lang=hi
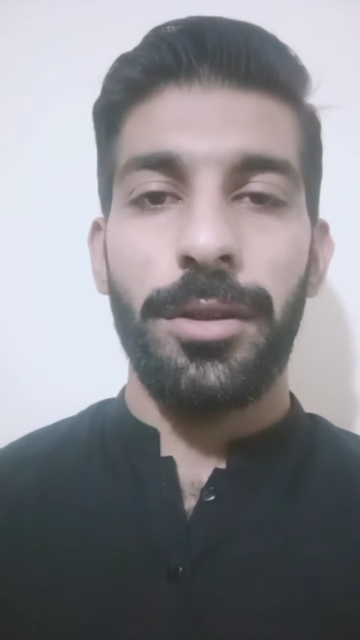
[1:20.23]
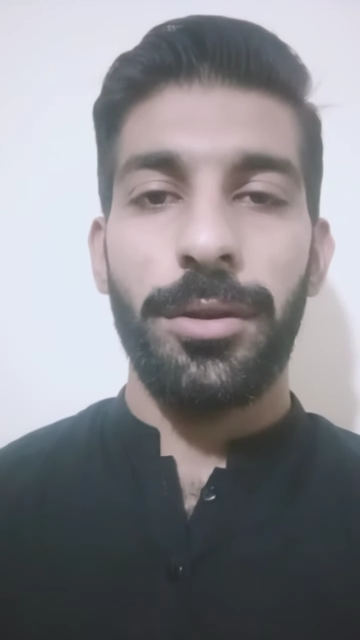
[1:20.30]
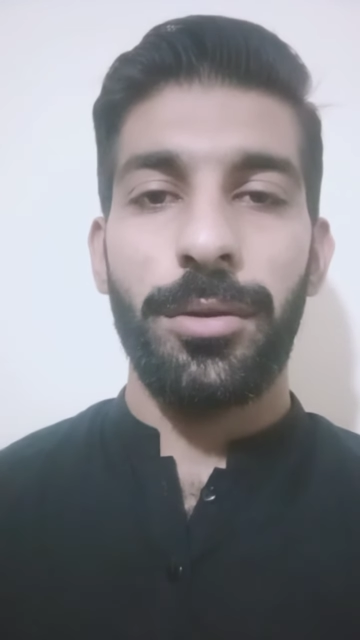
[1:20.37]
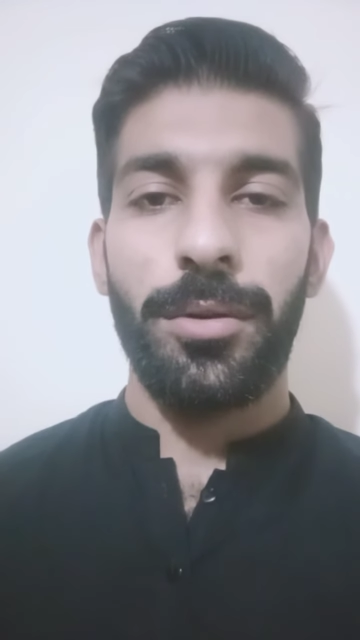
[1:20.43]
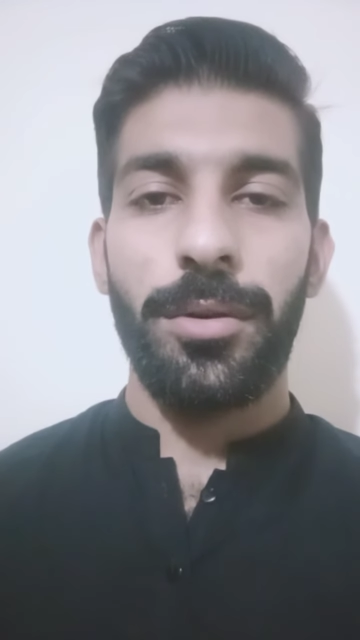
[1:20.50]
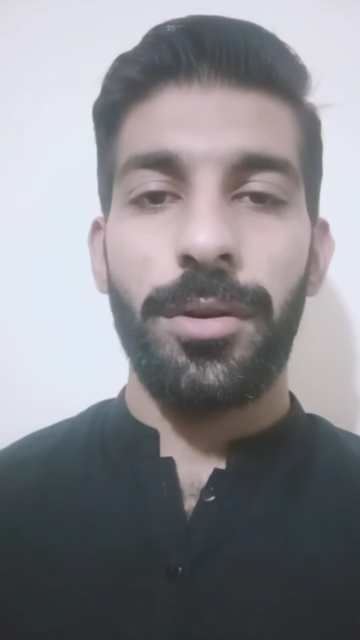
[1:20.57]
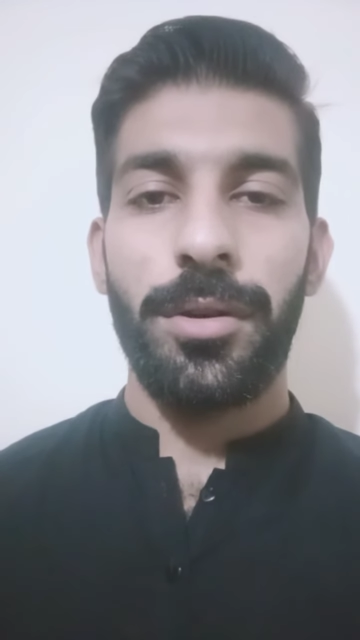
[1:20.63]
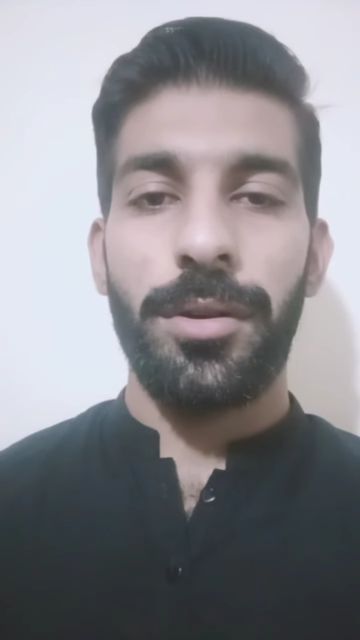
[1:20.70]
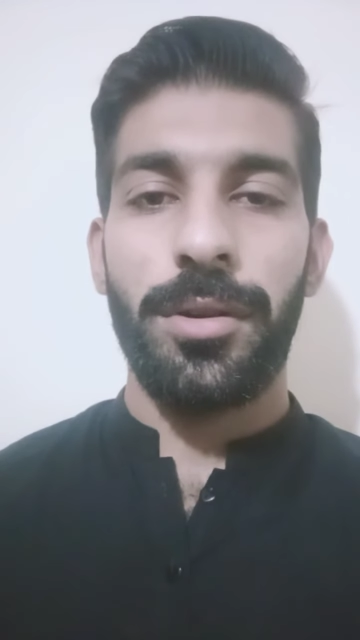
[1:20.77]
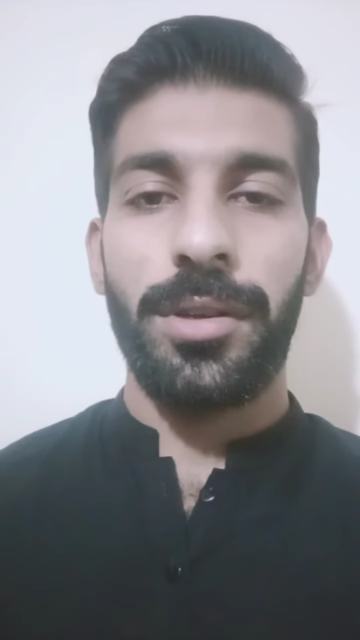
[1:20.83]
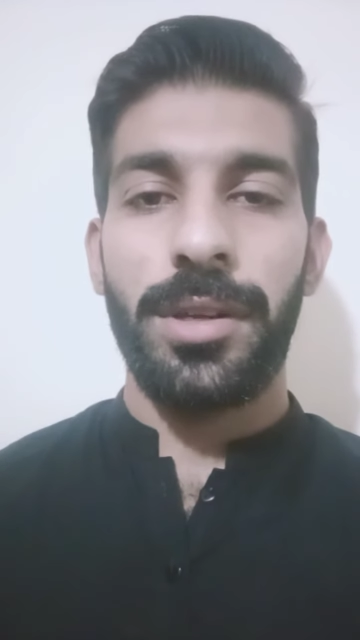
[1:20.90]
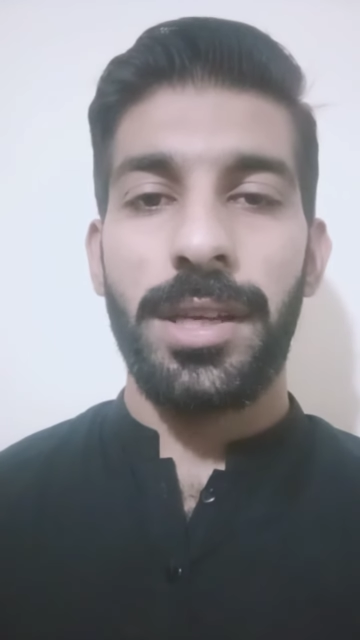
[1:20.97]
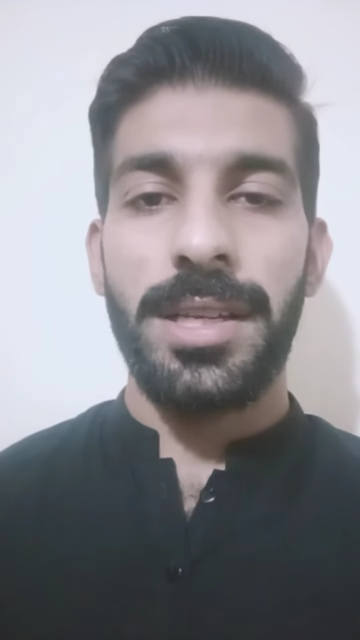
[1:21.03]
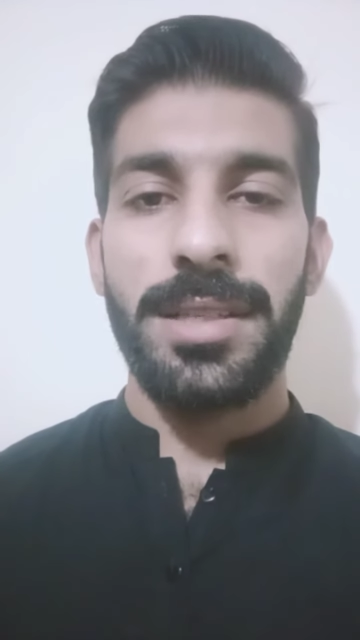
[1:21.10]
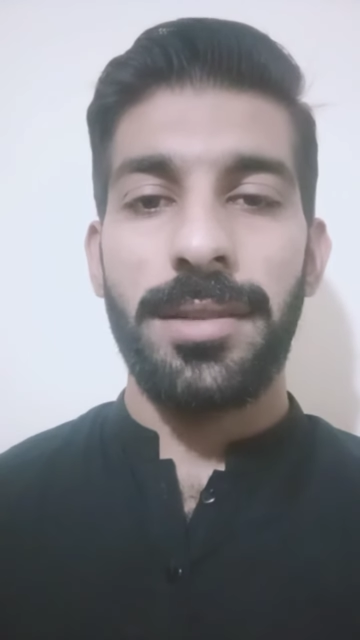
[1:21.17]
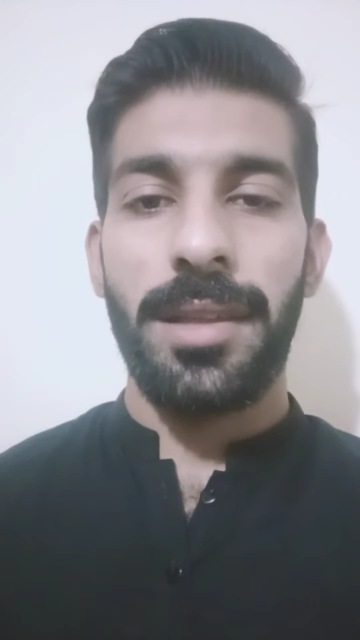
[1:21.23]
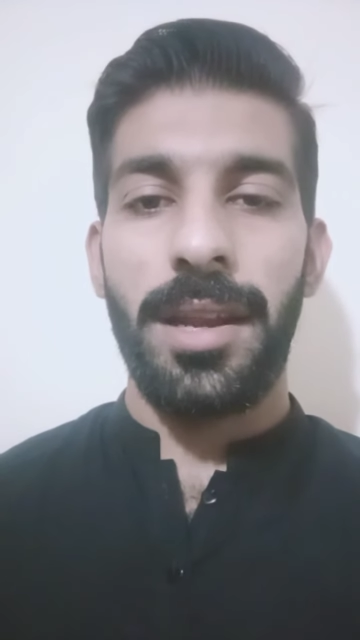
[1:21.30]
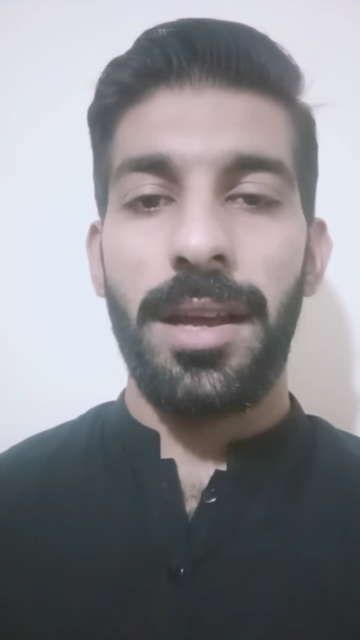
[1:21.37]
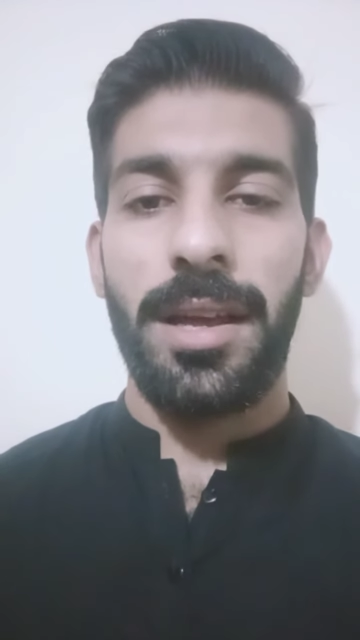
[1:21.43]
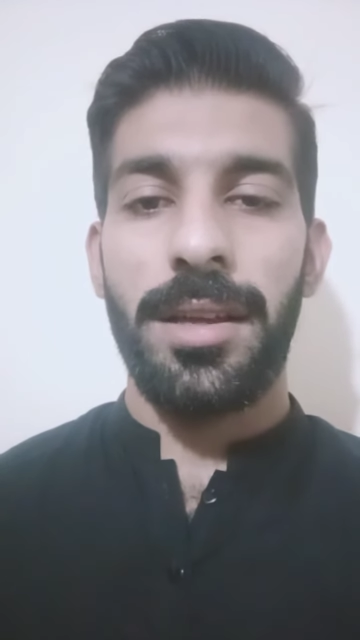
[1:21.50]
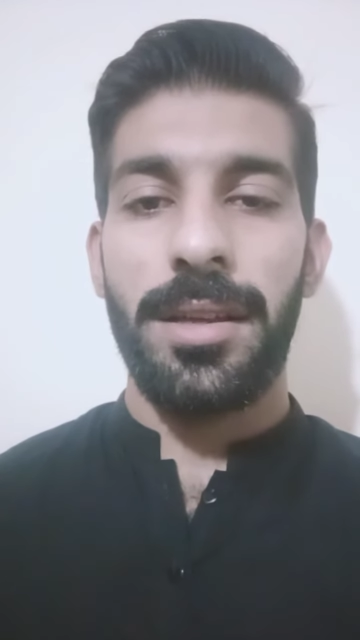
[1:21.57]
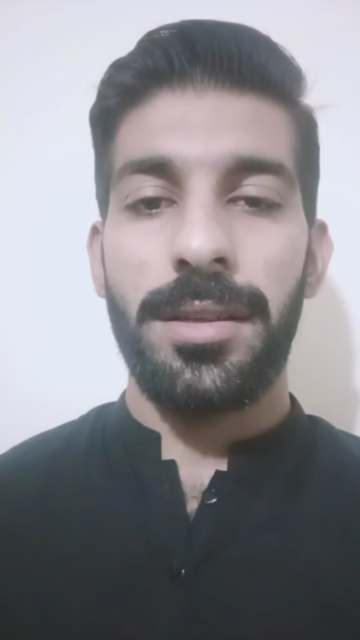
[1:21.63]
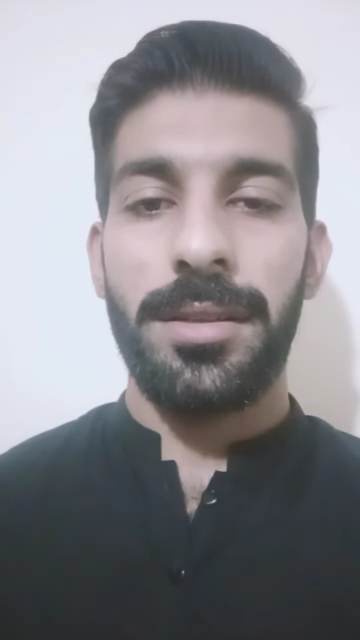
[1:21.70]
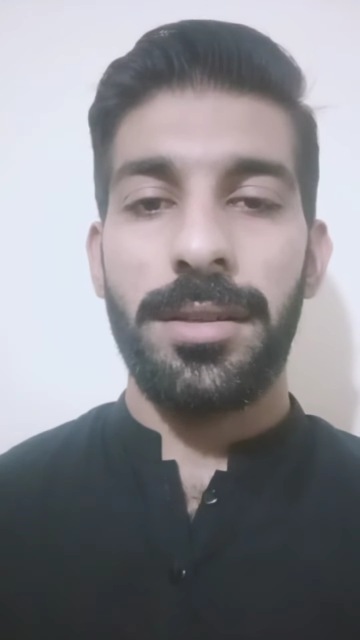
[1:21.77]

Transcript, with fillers: तो किस तरह